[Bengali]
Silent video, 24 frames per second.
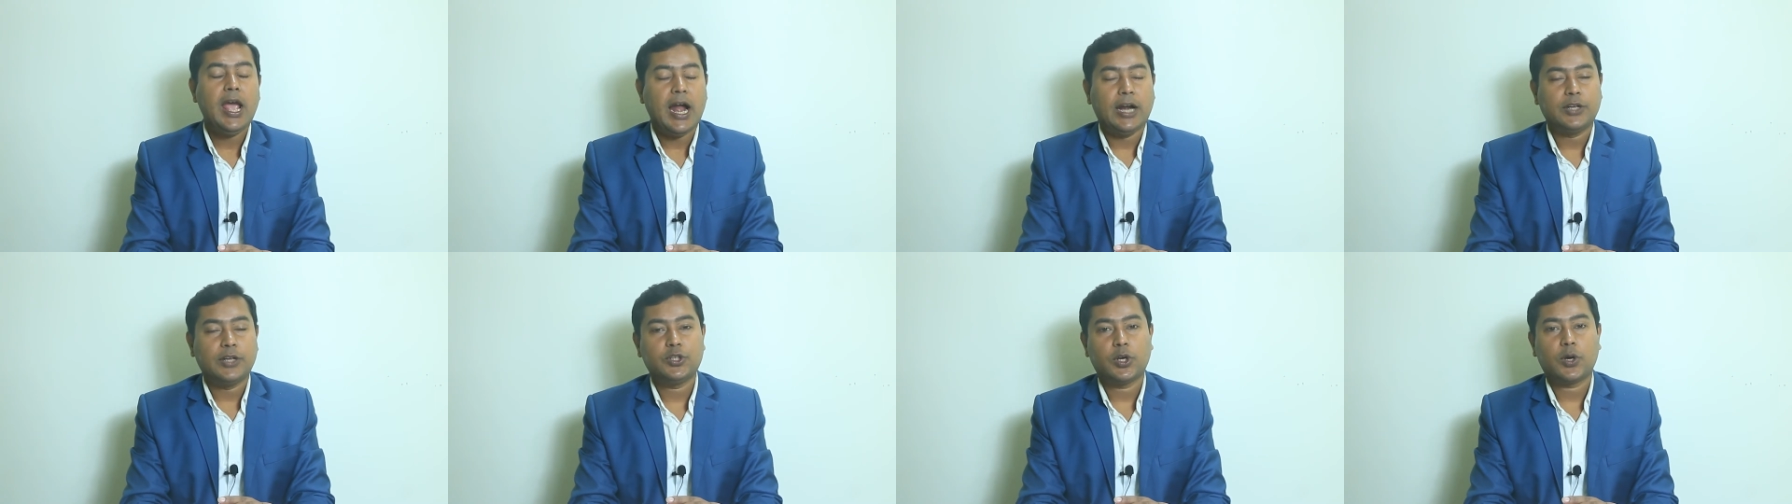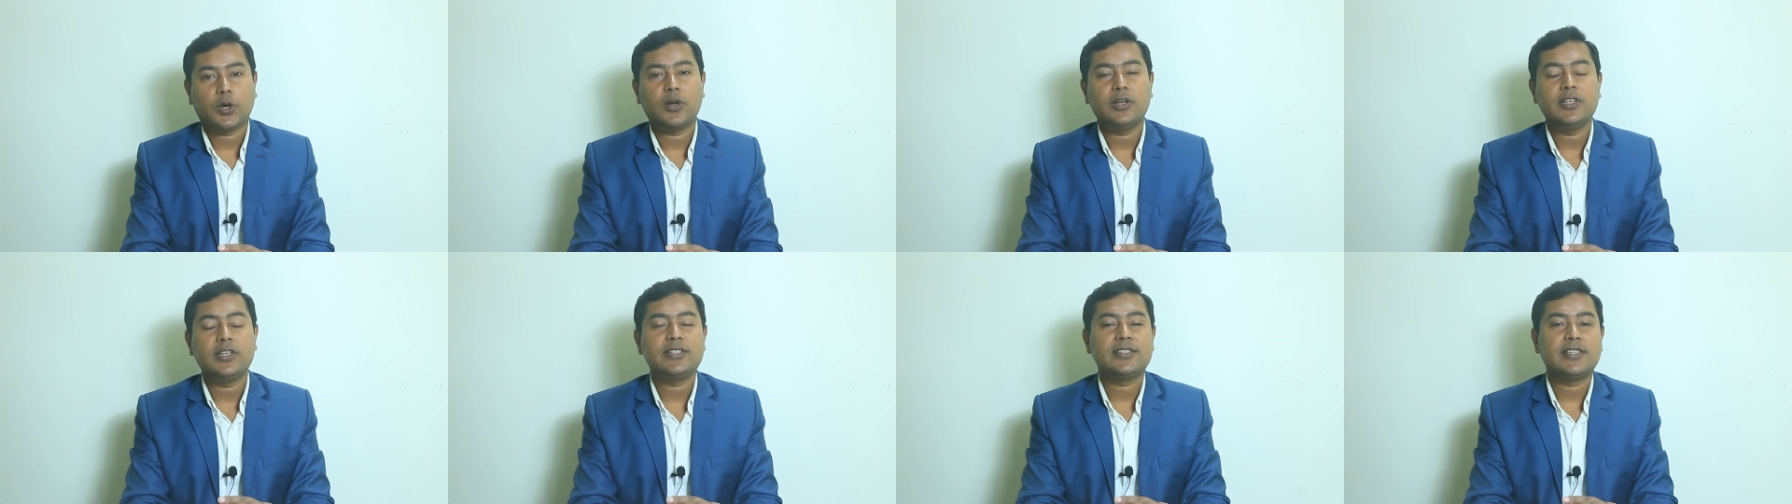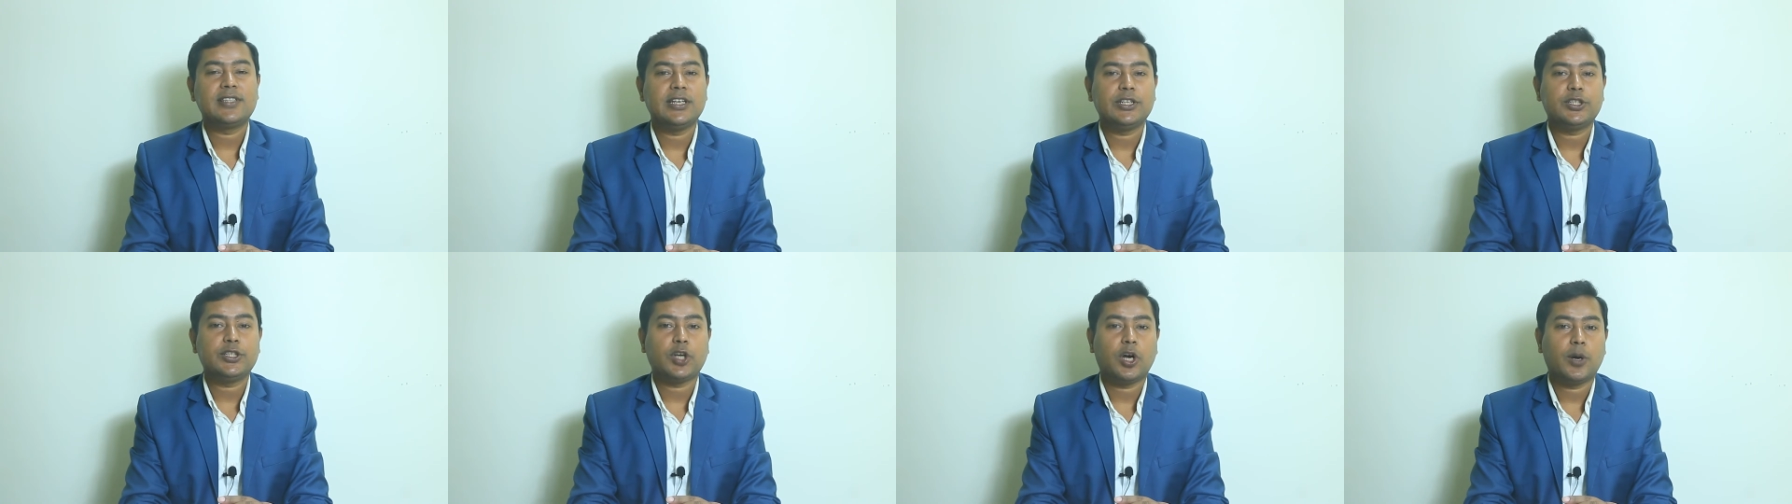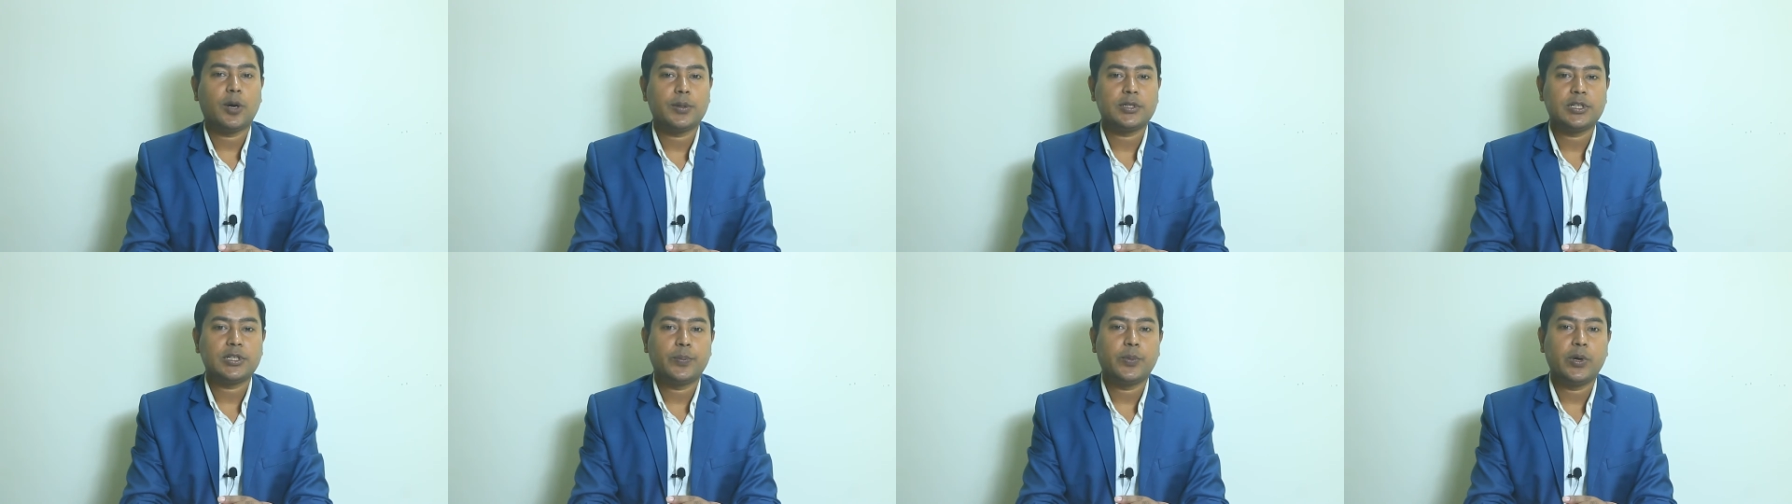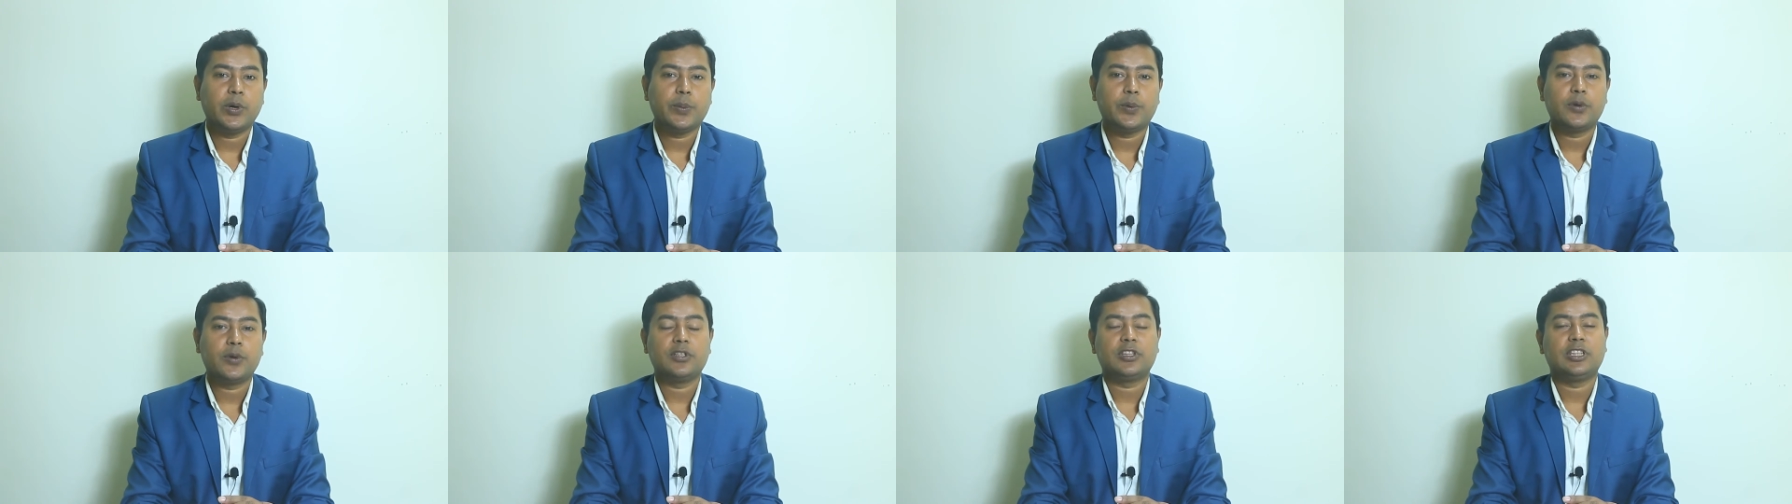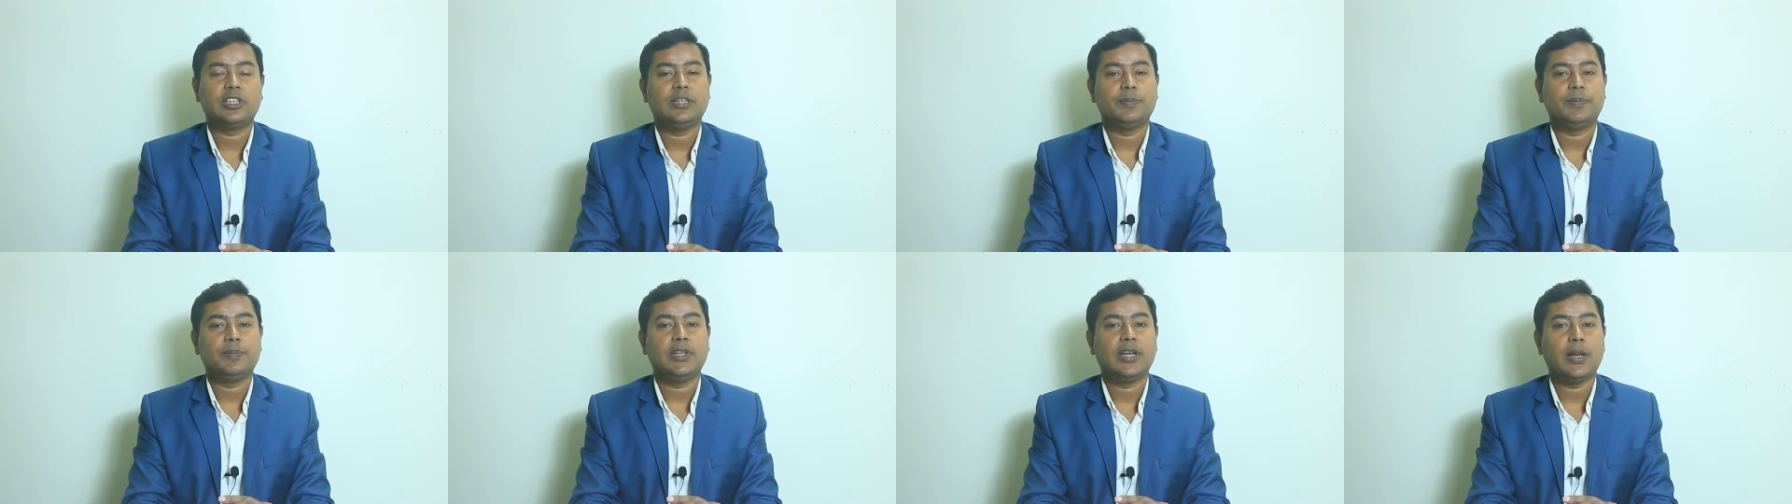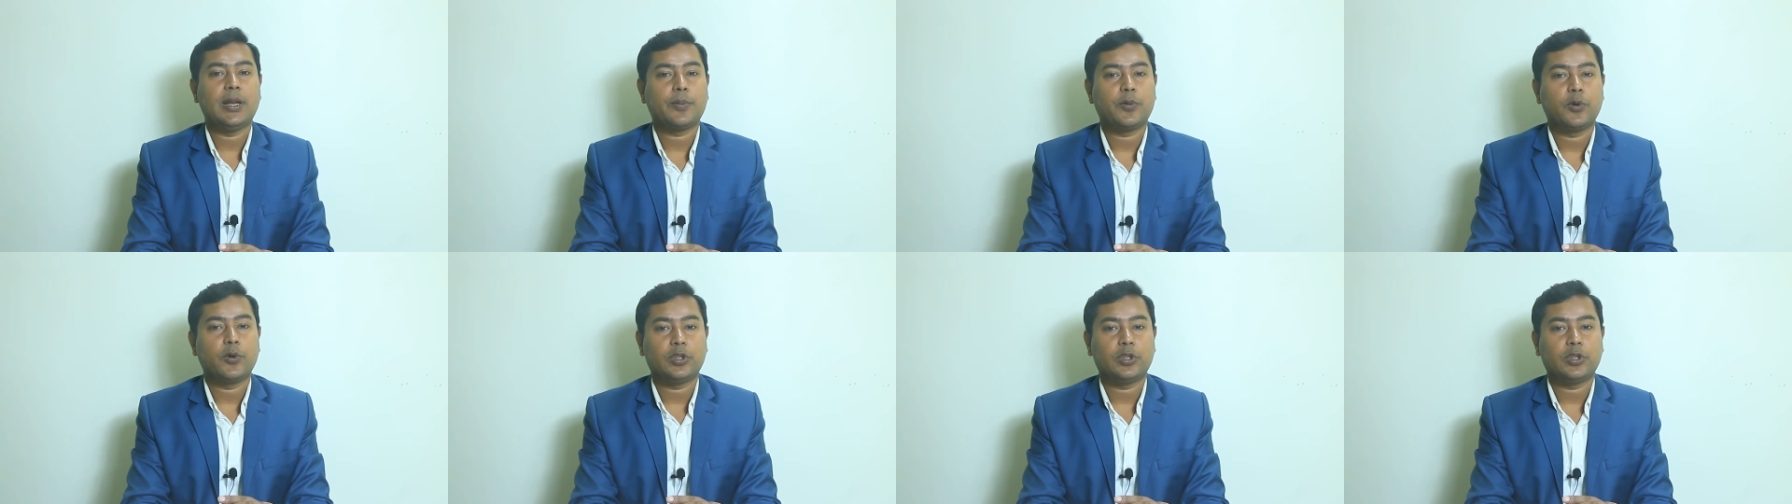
আর যখন স্ত্রী সহবাসে পরিপূর্ণ তৃপ্তি লাভ